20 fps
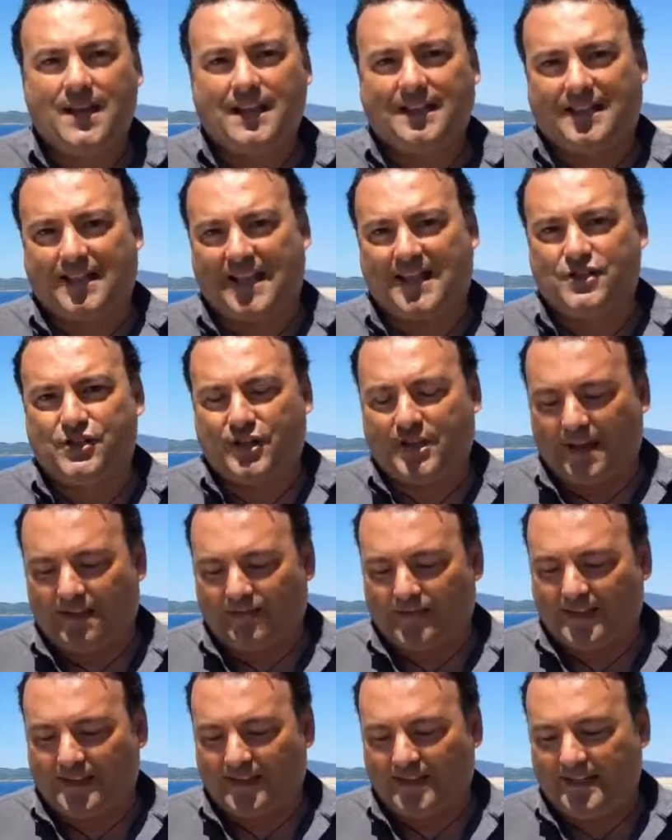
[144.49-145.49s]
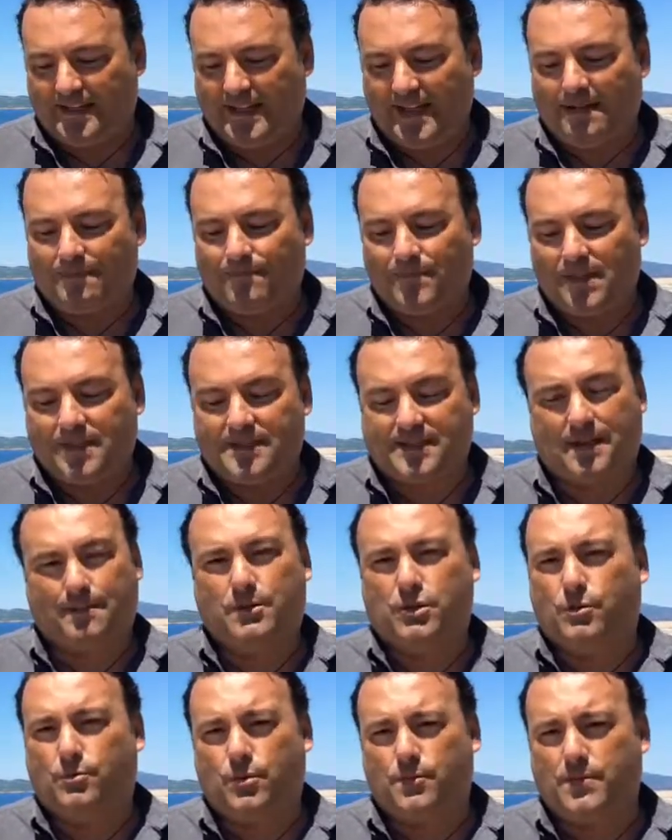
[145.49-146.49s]
Tragica fatalità
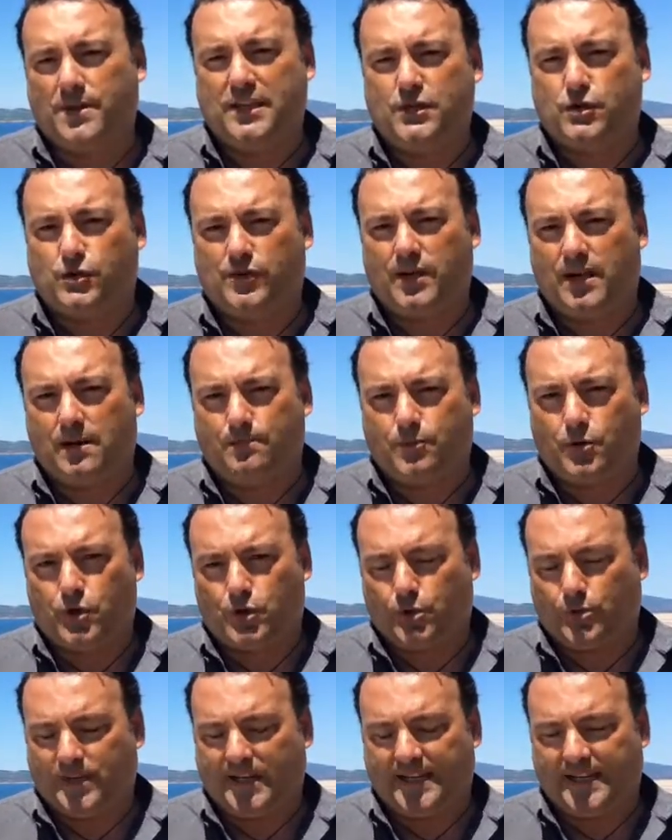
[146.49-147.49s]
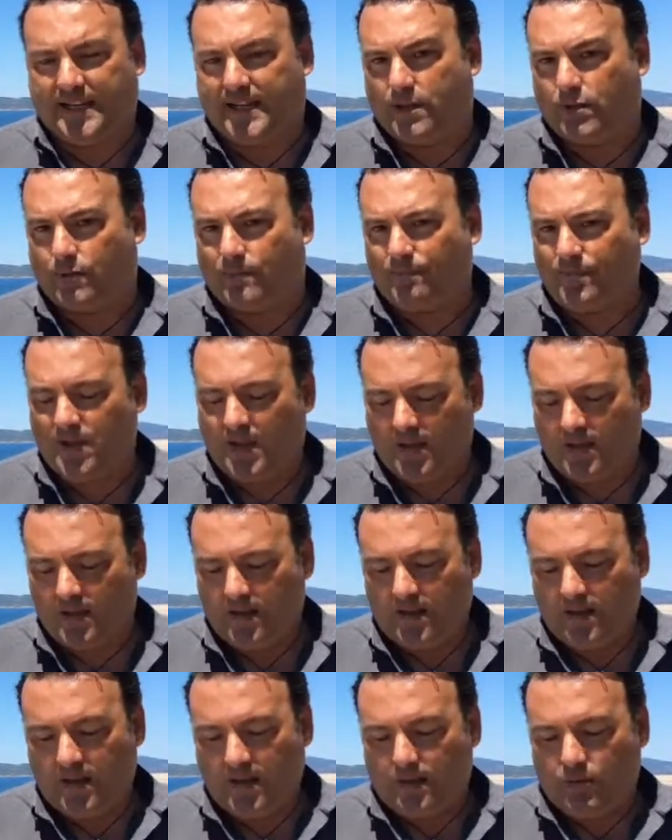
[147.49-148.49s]
sabato pomeriggio nel porto di Alghero
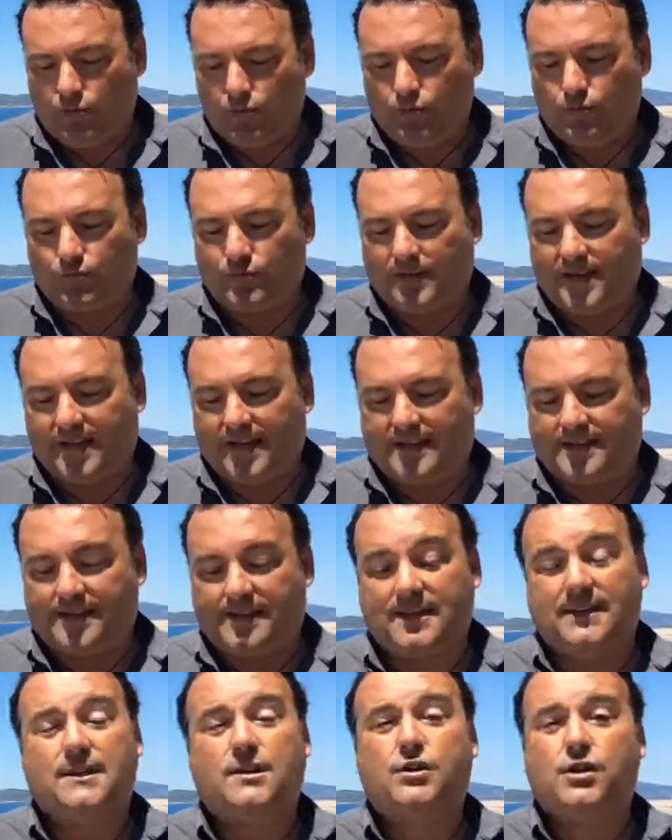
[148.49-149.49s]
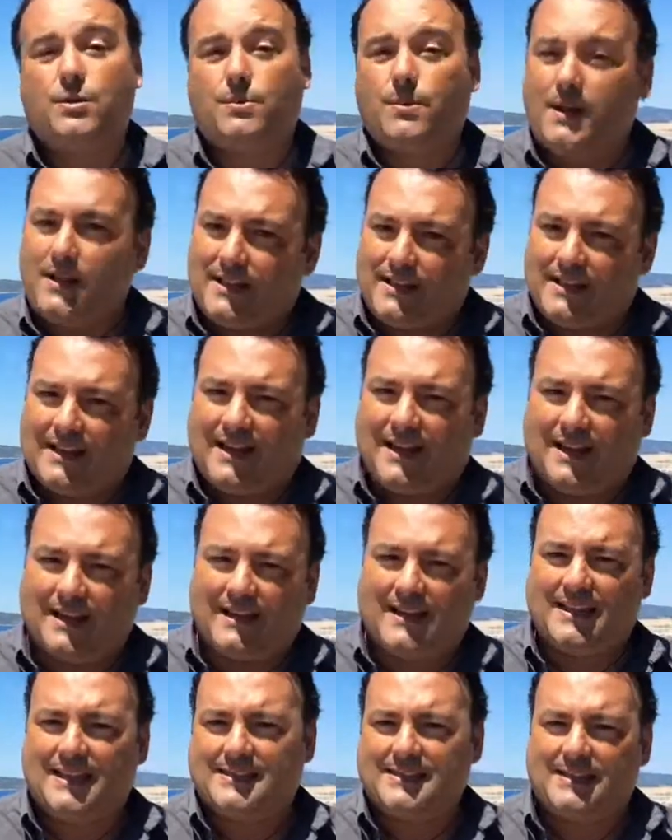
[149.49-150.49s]
un 65enne
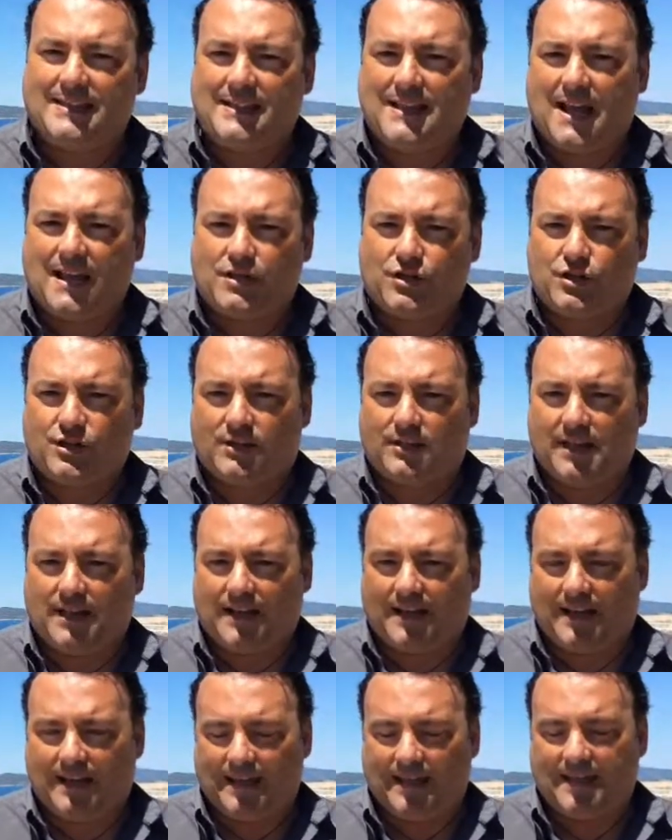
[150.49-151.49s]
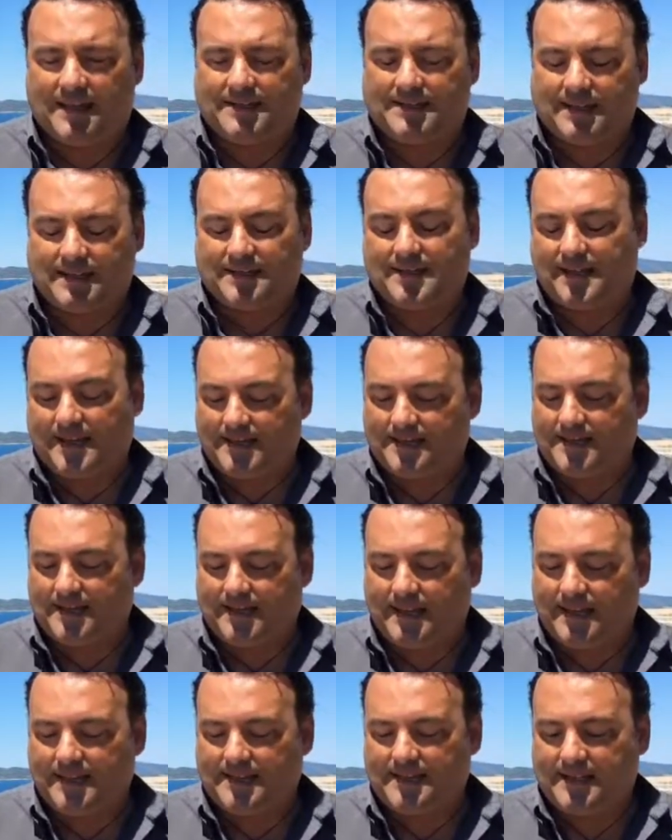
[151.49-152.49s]
algherese di nascita e sassarese
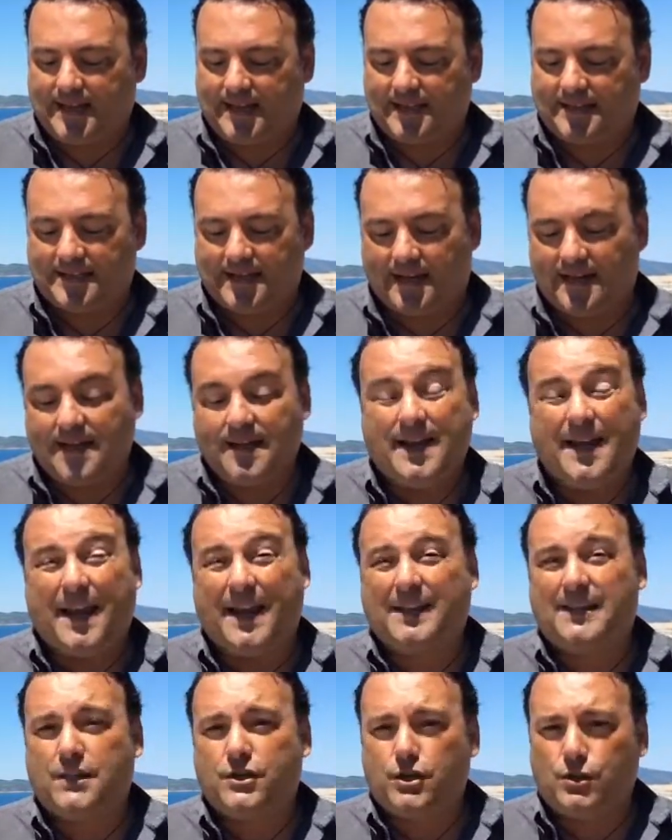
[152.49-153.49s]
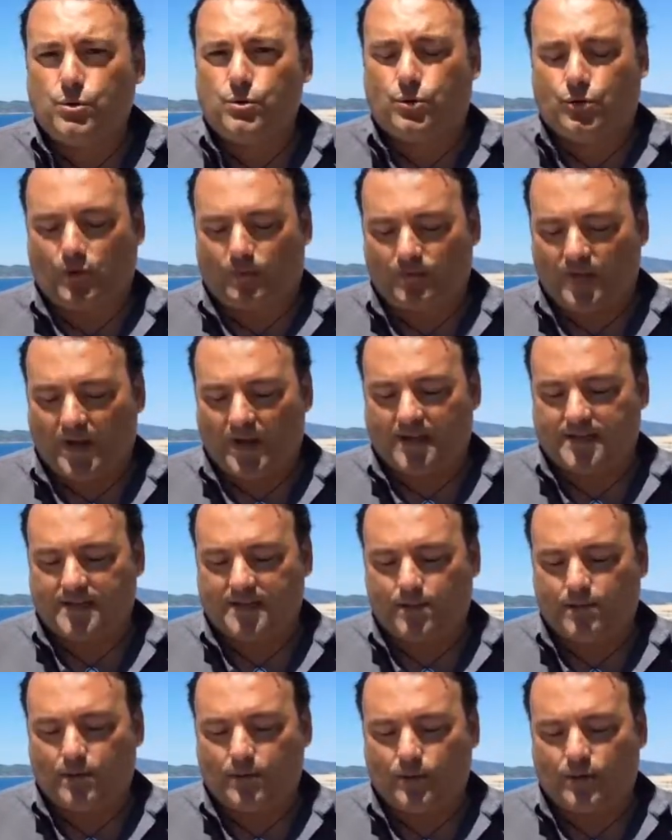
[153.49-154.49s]
di residenza, è deceduto a
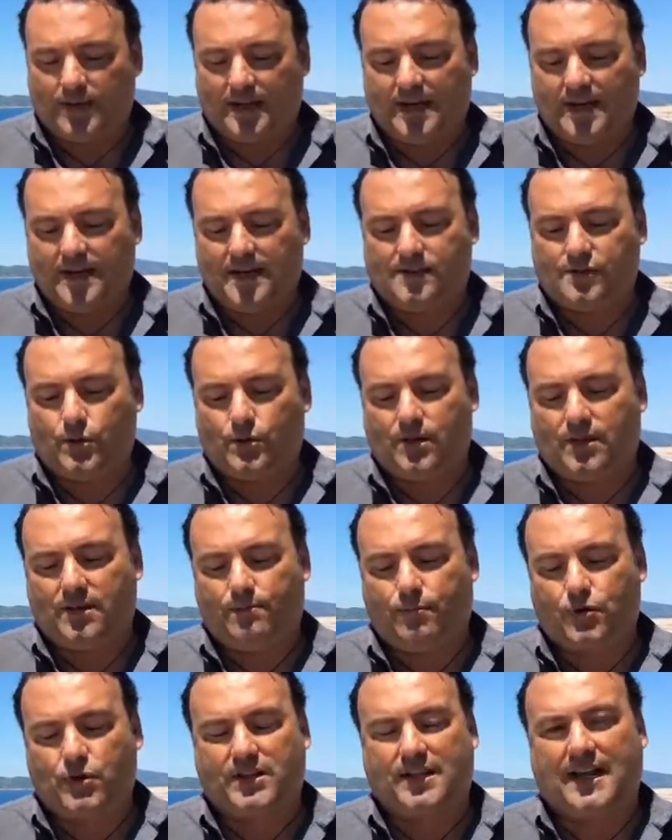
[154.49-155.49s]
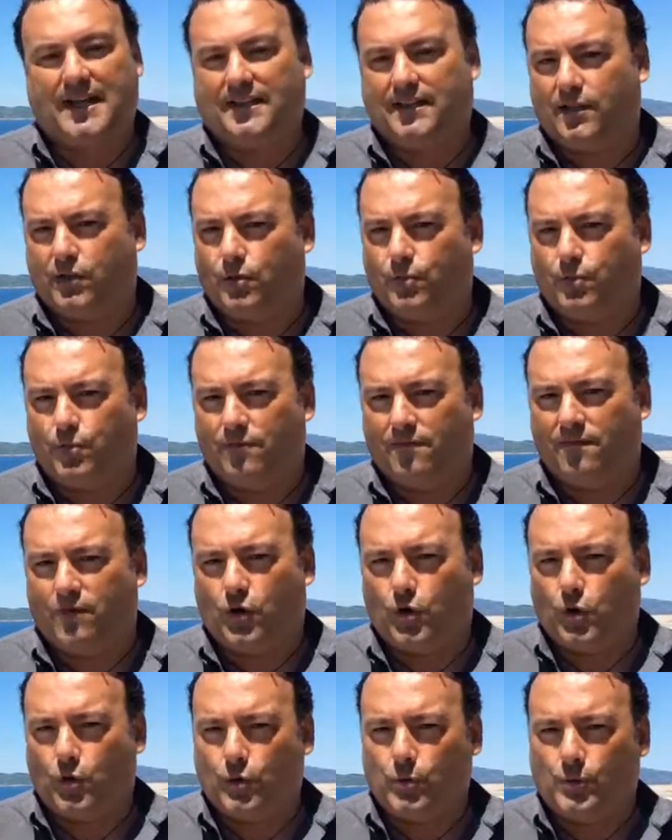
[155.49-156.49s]
seguito delle lesioni riportate dopo un
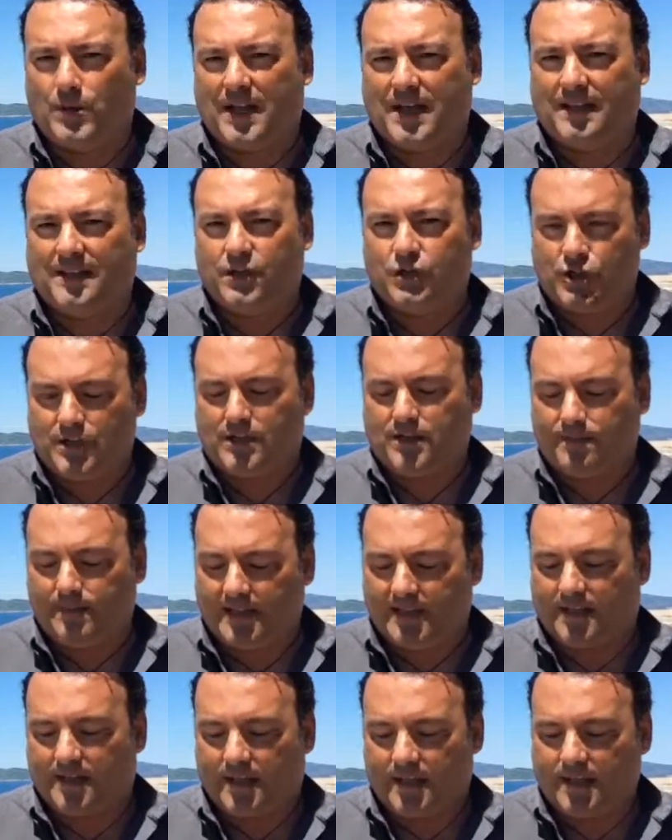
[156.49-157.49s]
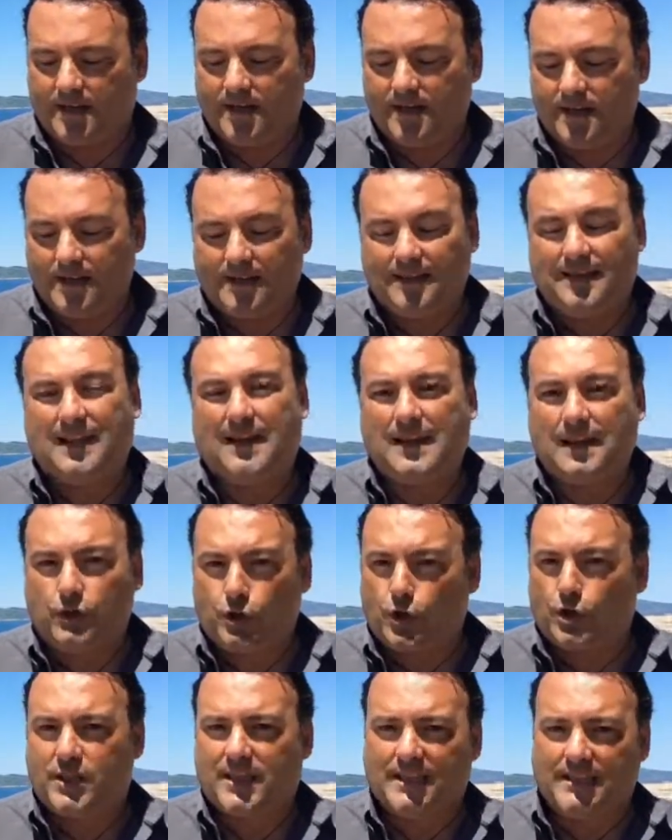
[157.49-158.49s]
volo di una decina di metri dalla
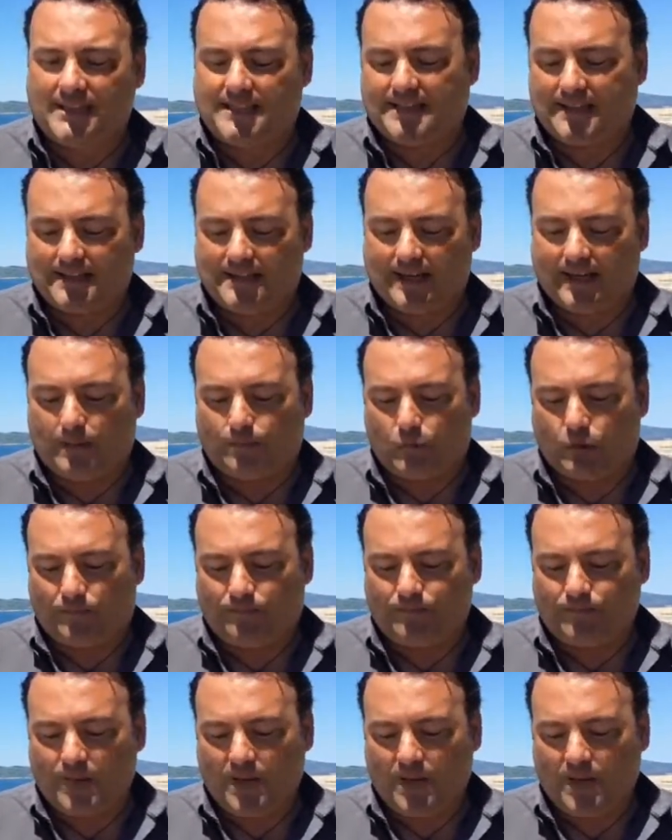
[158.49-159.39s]
torre di Sant'Elmo.